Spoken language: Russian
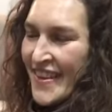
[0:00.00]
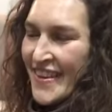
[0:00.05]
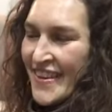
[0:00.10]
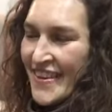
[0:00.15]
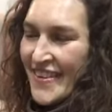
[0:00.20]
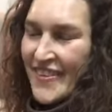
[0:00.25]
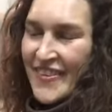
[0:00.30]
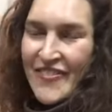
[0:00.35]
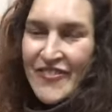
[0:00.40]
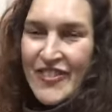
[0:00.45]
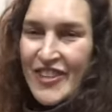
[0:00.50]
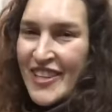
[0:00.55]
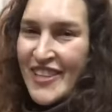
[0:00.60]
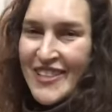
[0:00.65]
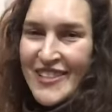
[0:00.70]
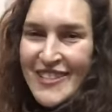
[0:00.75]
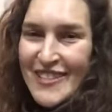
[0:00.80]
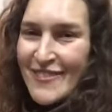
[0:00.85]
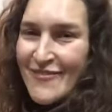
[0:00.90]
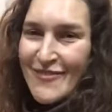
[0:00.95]
И он, в
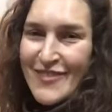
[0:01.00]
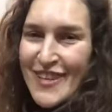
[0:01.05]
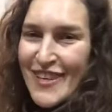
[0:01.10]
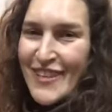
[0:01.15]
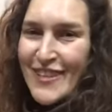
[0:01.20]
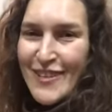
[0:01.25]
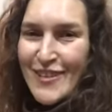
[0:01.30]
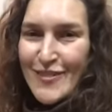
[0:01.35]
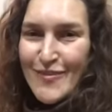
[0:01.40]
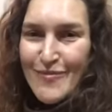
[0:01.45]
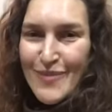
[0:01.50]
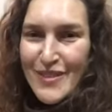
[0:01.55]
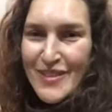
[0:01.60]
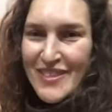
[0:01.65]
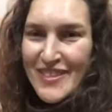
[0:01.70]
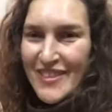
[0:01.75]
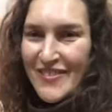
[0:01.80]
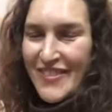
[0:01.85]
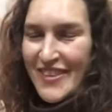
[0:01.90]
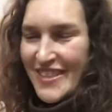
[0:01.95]
отличие от меня, не любит
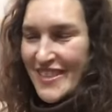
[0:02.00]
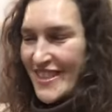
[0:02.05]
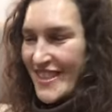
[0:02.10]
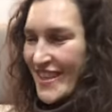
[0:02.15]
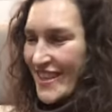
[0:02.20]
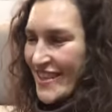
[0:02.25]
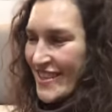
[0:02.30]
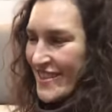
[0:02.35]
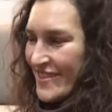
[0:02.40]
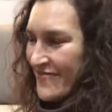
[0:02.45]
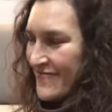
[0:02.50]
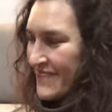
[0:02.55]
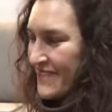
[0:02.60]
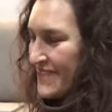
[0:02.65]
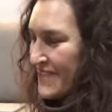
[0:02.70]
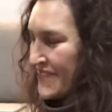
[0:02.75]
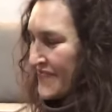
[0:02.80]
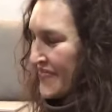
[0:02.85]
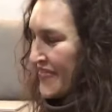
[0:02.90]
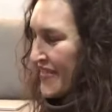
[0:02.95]
вставать рано.
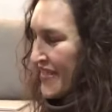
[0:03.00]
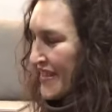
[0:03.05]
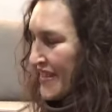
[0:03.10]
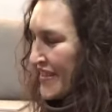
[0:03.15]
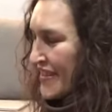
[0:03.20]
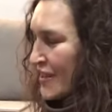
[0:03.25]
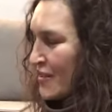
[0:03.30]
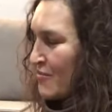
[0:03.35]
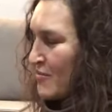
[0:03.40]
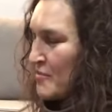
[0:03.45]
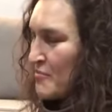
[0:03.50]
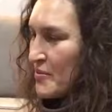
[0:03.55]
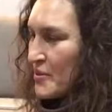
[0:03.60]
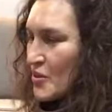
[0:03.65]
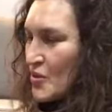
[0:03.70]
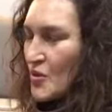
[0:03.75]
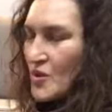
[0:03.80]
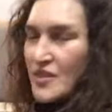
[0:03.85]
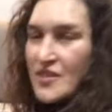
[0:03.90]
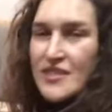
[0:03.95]
И так мне
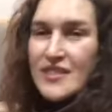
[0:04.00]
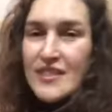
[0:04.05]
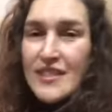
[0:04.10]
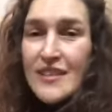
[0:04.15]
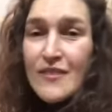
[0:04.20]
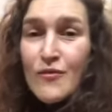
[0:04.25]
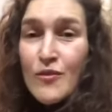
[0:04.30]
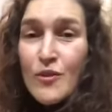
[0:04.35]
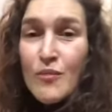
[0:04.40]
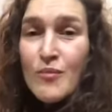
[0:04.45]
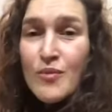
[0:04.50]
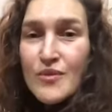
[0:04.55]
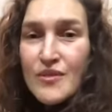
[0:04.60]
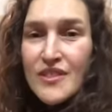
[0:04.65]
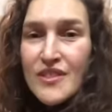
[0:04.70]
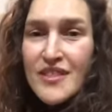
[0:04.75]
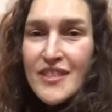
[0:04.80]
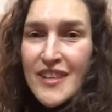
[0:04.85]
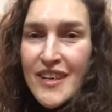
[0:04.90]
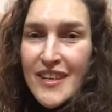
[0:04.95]
приходится его
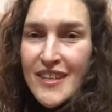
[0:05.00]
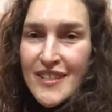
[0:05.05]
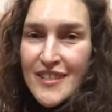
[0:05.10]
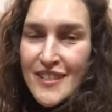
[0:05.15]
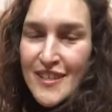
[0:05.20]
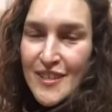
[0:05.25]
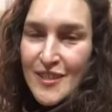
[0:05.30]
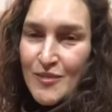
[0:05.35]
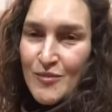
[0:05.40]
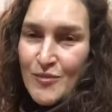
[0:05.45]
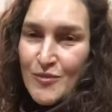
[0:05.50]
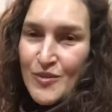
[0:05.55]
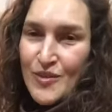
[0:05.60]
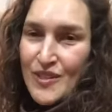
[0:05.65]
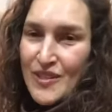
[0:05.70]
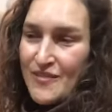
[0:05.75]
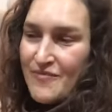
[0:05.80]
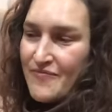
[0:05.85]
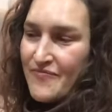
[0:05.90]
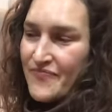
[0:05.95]
будить каждое утро.
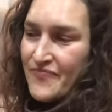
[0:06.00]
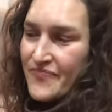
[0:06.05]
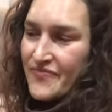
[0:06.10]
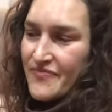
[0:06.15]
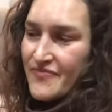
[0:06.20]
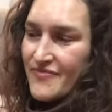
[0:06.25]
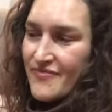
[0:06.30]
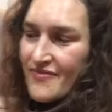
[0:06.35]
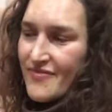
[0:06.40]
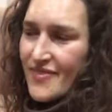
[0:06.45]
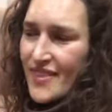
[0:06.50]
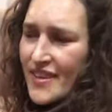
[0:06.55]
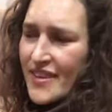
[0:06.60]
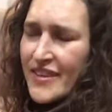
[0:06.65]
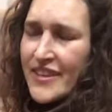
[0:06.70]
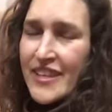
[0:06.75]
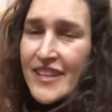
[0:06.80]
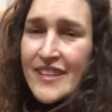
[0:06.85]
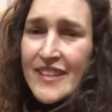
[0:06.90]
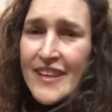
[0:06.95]

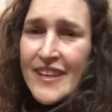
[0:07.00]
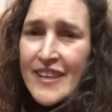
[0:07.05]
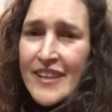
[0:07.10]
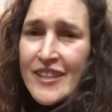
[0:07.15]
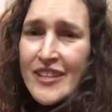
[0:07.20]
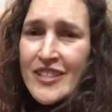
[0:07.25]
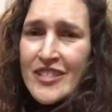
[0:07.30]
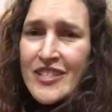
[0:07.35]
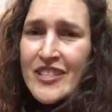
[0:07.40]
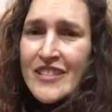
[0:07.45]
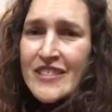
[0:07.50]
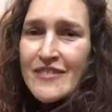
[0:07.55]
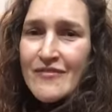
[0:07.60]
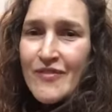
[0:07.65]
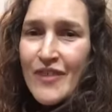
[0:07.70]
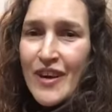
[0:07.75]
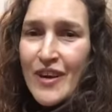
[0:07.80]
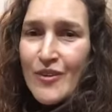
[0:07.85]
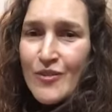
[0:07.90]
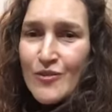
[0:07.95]
Иногда я даже
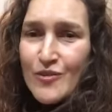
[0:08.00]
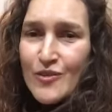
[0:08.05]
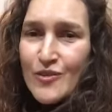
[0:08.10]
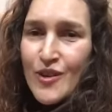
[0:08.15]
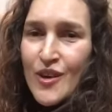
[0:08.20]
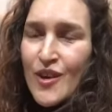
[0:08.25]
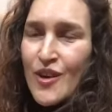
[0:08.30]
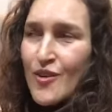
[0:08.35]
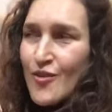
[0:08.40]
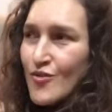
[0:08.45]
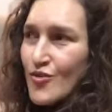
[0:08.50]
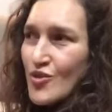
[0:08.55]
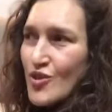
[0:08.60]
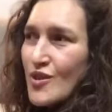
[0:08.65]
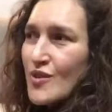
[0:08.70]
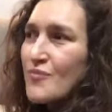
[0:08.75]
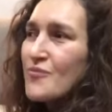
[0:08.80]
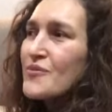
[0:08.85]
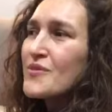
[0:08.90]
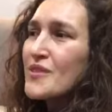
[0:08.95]
одеваюсь, уже
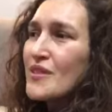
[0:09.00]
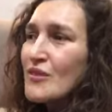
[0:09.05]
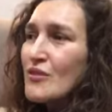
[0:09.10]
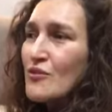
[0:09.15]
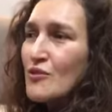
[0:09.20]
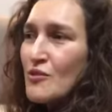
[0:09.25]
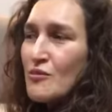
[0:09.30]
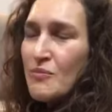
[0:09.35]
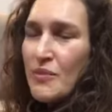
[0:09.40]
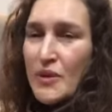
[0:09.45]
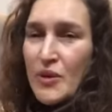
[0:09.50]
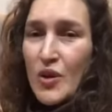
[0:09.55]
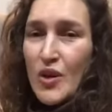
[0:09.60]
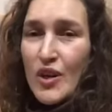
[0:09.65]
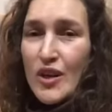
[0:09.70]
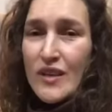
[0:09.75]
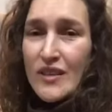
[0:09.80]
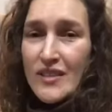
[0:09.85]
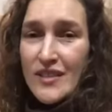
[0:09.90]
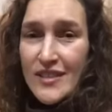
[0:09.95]
стою у
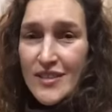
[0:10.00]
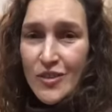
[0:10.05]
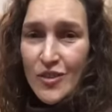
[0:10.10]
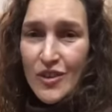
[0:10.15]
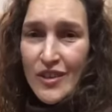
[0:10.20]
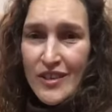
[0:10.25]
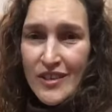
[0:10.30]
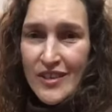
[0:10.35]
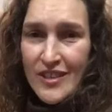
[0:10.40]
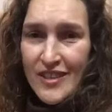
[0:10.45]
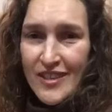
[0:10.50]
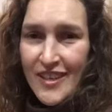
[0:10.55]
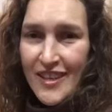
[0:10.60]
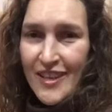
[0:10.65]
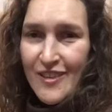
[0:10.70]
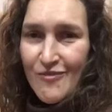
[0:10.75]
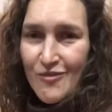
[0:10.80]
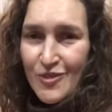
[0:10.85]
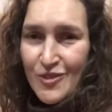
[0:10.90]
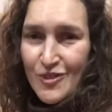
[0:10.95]
порога, и только тогда
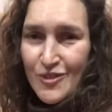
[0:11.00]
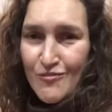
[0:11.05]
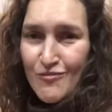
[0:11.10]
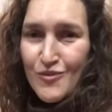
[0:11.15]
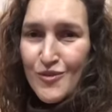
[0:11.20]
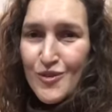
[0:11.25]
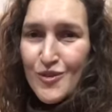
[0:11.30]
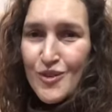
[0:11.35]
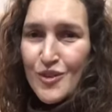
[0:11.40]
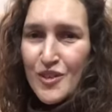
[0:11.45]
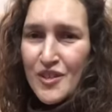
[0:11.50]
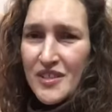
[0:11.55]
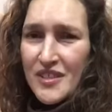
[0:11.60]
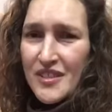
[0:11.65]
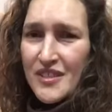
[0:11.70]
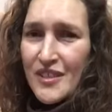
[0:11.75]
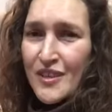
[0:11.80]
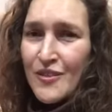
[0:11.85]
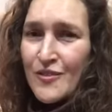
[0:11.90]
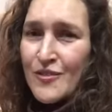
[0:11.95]
его зову, и только
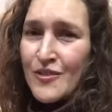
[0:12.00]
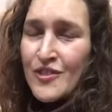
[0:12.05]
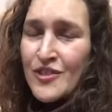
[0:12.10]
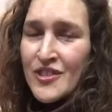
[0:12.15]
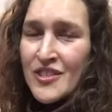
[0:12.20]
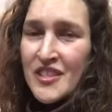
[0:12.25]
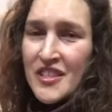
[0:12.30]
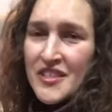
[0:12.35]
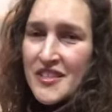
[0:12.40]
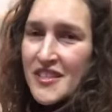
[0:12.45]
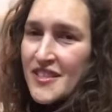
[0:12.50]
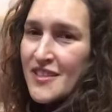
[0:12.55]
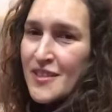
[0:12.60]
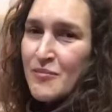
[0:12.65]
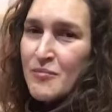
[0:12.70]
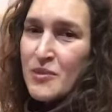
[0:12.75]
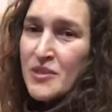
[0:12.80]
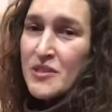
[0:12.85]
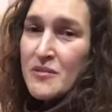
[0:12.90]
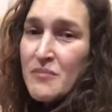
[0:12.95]
тогда он начинает как-то
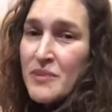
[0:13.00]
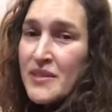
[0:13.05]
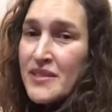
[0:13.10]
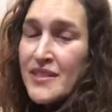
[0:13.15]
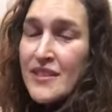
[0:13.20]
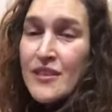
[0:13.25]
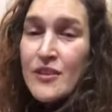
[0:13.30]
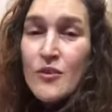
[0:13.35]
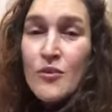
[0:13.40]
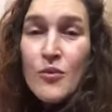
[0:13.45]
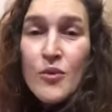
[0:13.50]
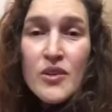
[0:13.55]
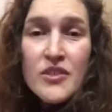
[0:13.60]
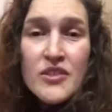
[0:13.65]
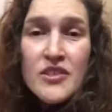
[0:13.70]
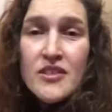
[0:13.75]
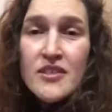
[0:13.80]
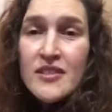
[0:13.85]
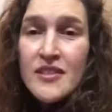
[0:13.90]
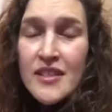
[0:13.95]
просыпаться. И очень